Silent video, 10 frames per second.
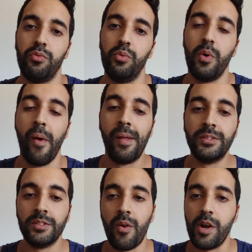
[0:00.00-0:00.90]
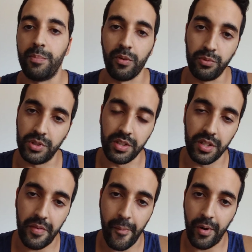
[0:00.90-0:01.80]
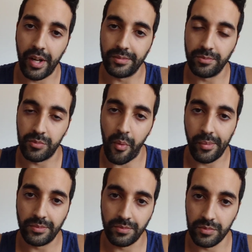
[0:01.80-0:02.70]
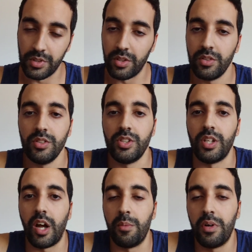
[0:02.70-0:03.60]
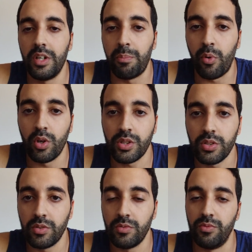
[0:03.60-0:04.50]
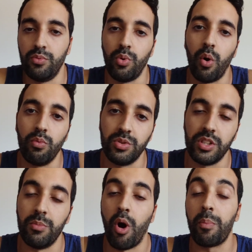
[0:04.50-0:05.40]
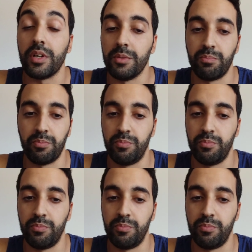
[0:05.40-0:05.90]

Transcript: vous, ils peuvent vous aider, voilà, bon généralement, les proches voudront vous aider. après,